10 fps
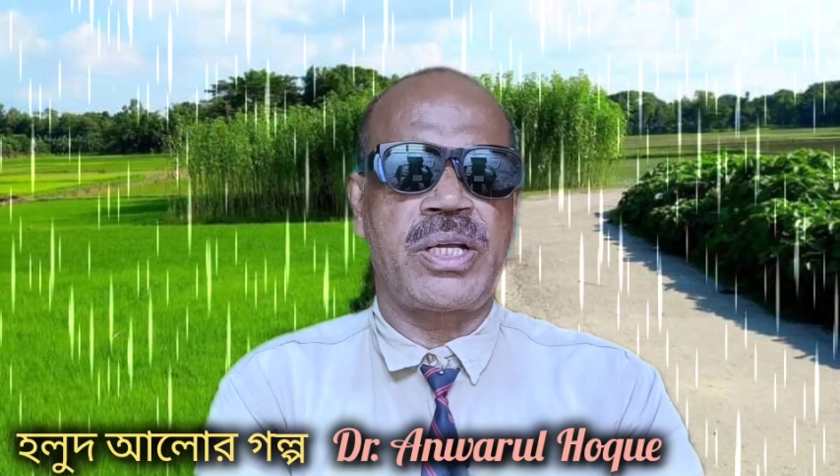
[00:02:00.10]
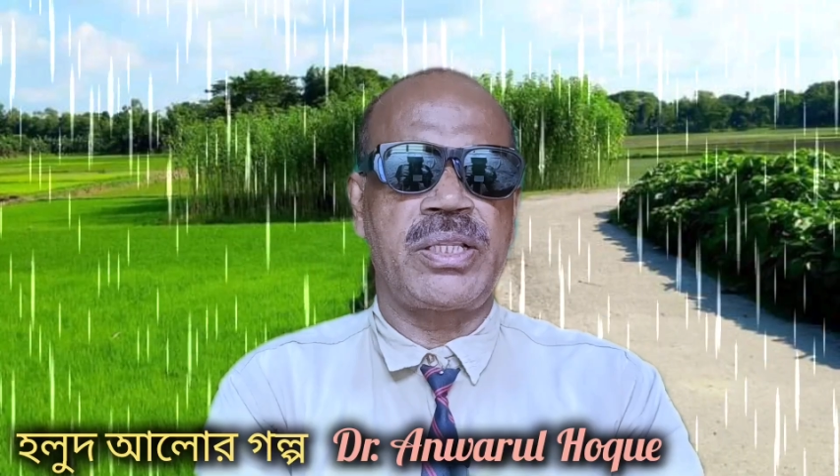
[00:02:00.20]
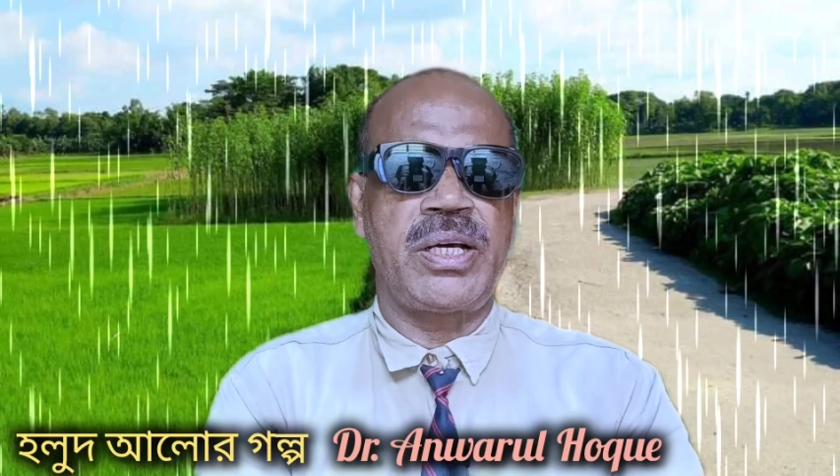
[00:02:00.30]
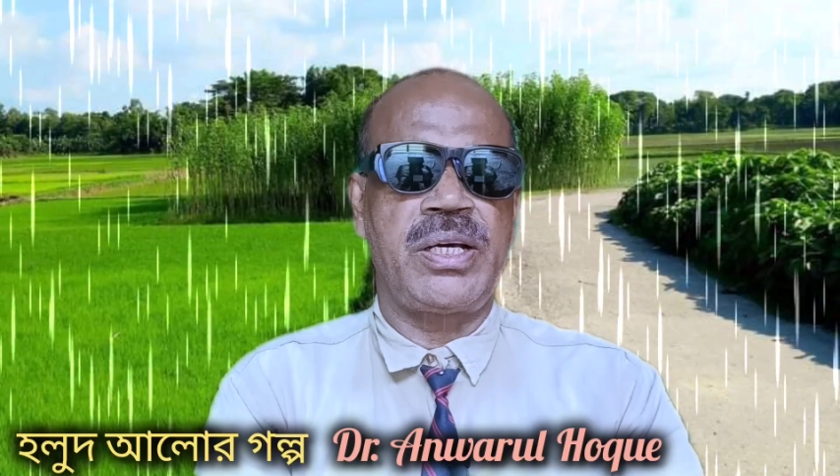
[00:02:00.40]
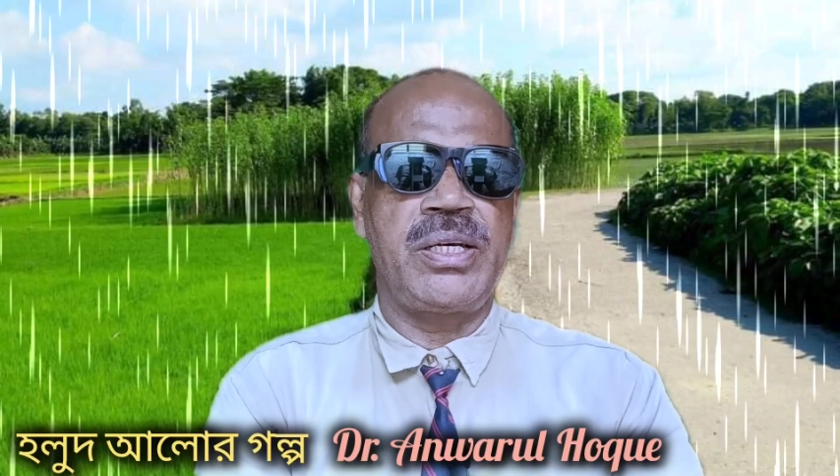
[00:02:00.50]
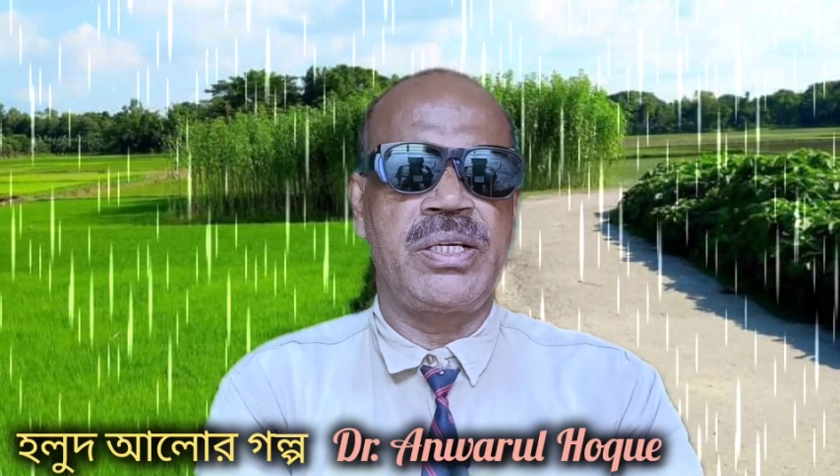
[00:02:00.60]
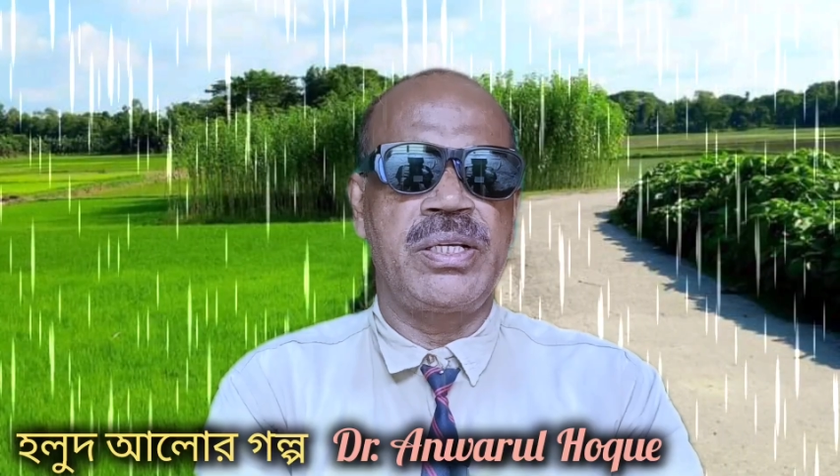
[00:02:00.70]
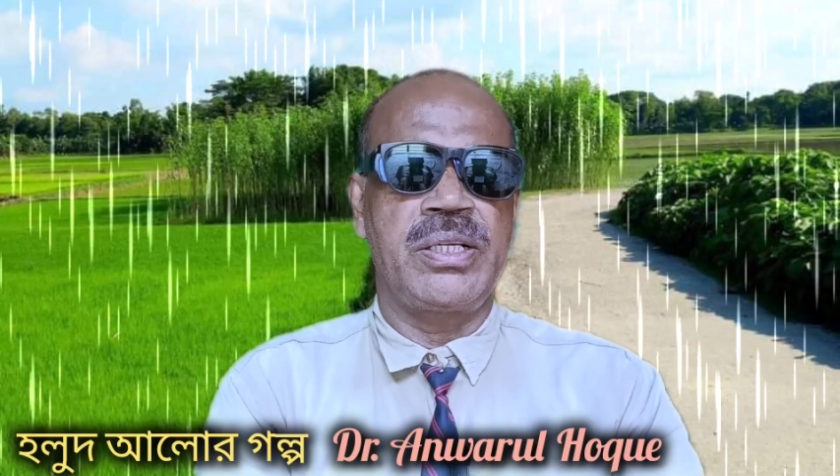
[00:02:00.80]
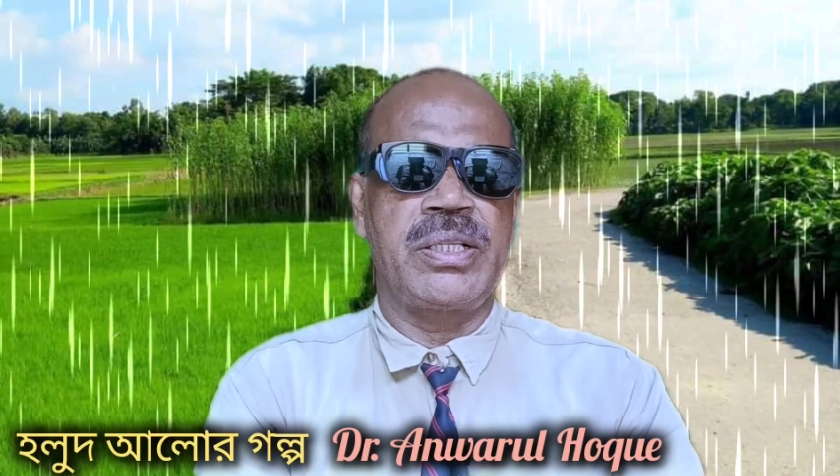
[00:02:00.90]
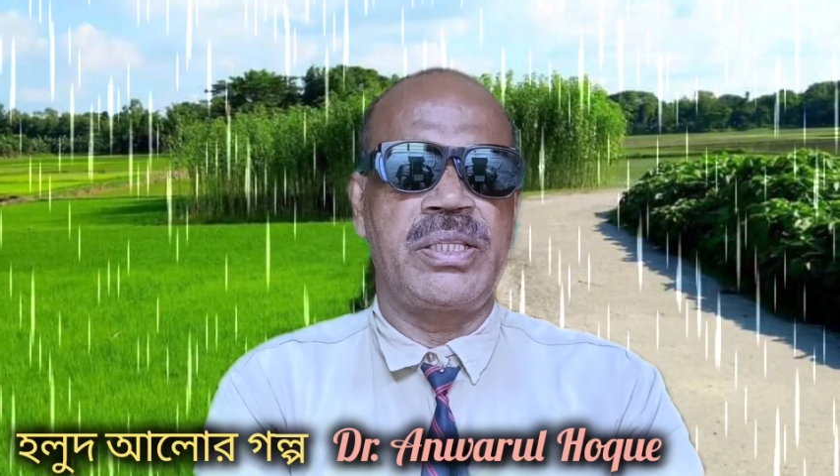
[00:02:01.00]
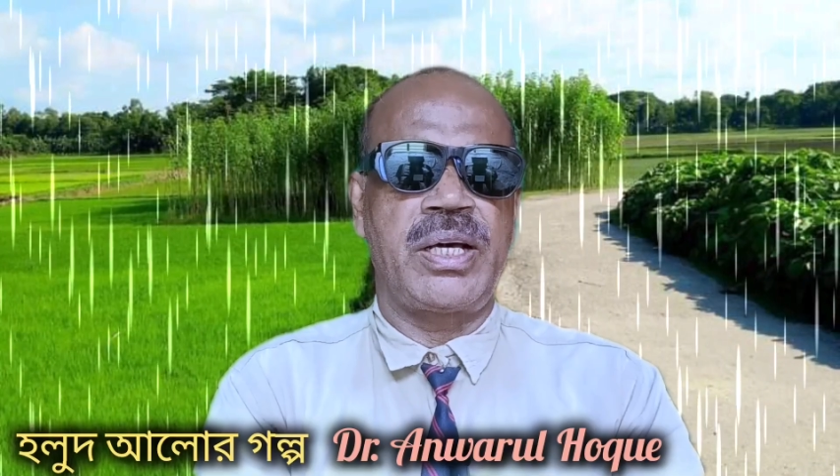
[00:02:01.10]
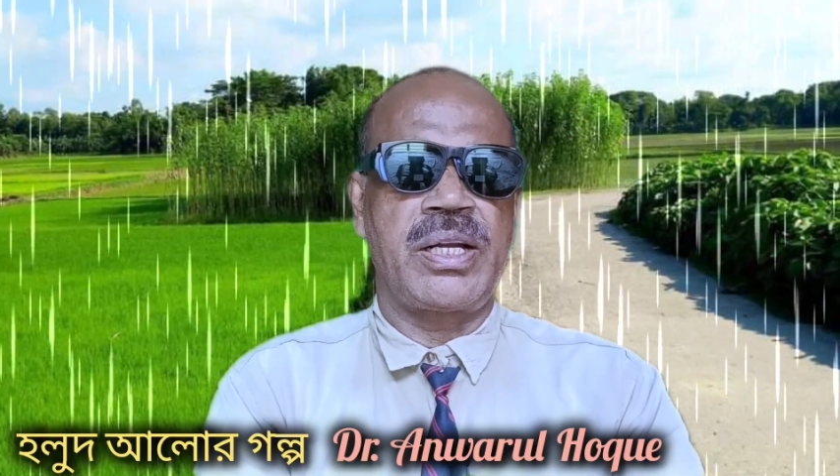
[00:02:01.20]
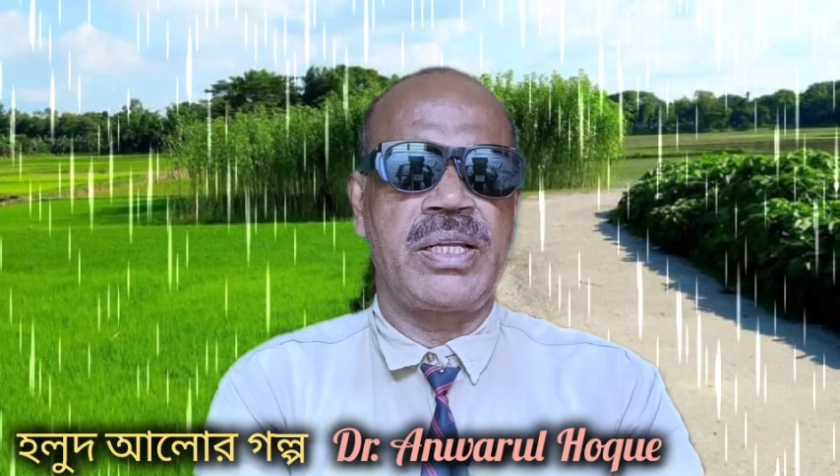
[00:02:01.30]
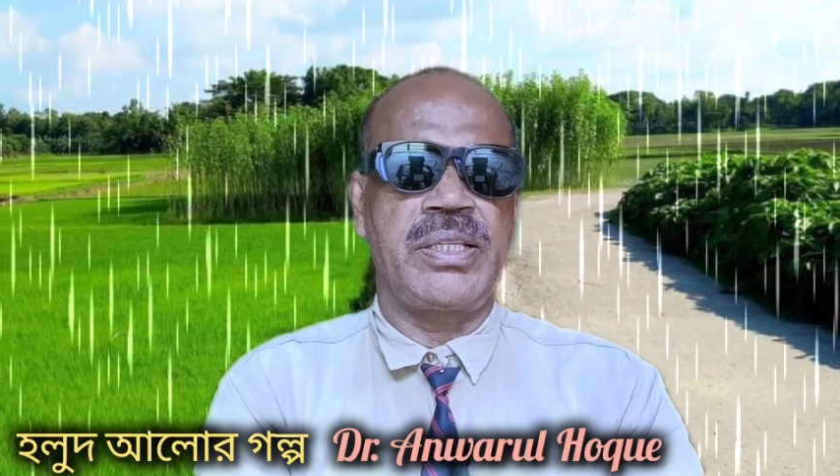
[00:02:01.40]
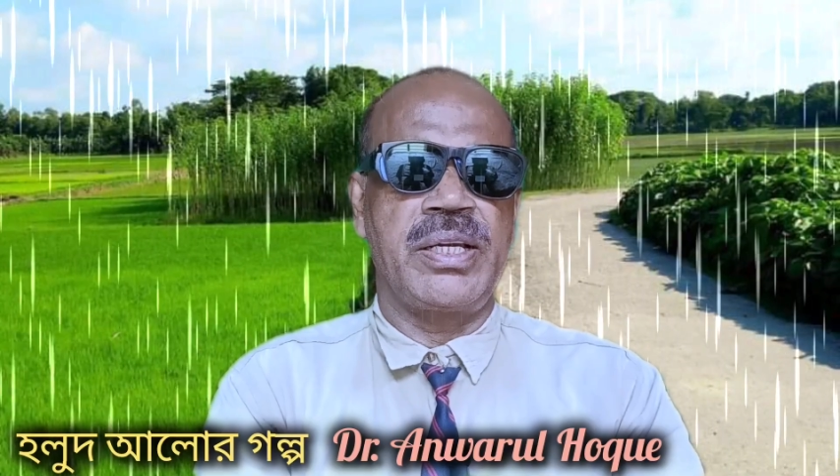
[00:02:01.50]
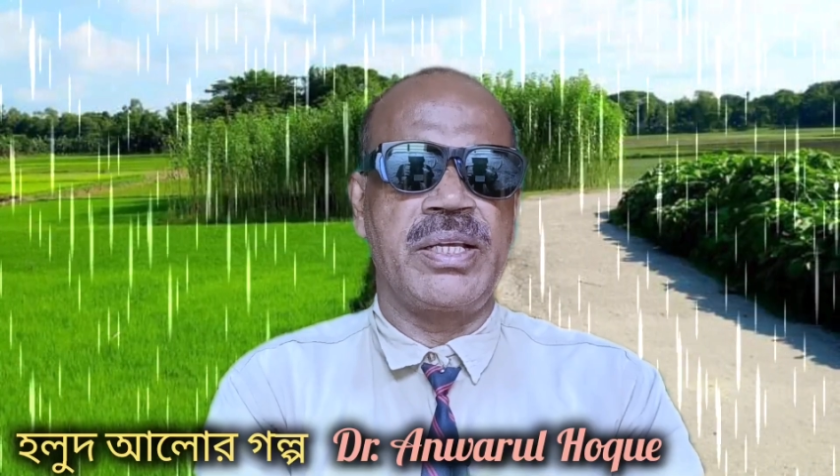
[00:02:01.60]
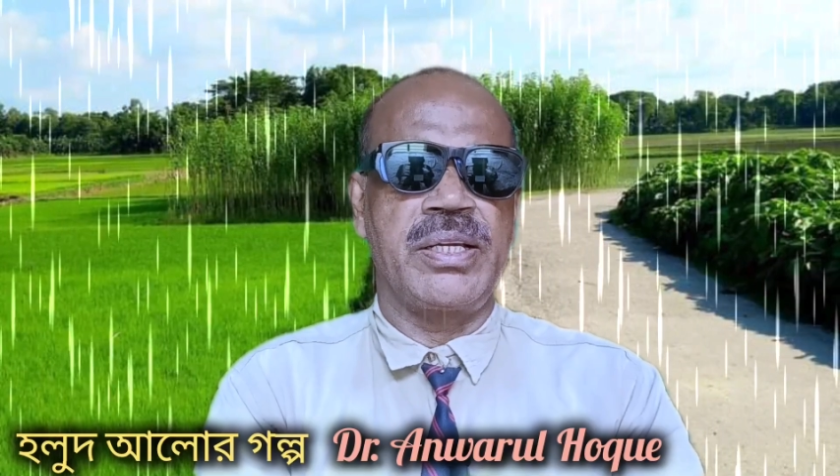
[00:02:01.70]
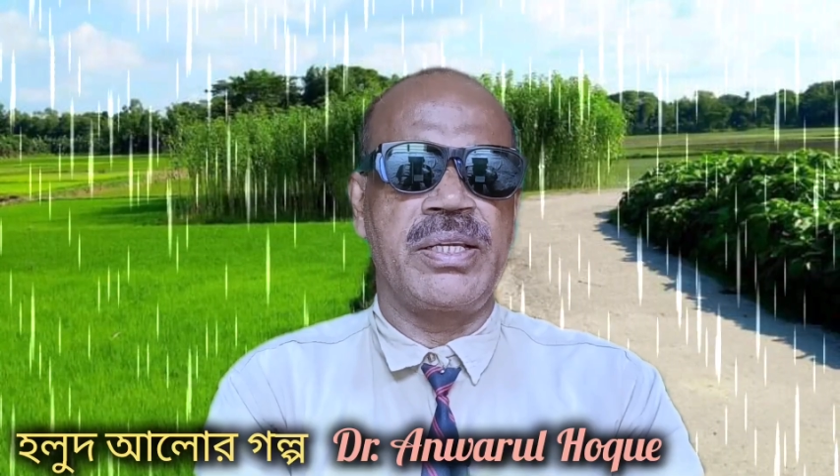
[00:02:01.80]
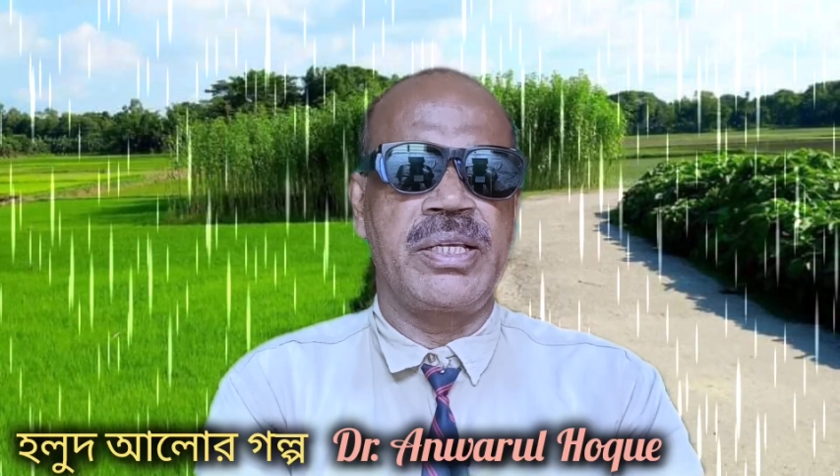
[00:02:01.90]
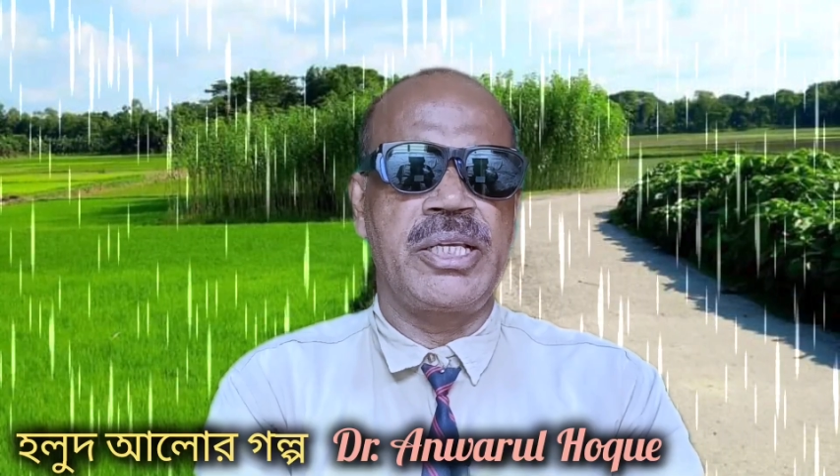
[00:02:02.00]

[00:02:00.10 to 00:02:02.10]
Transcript: সাদা দানা দিলেন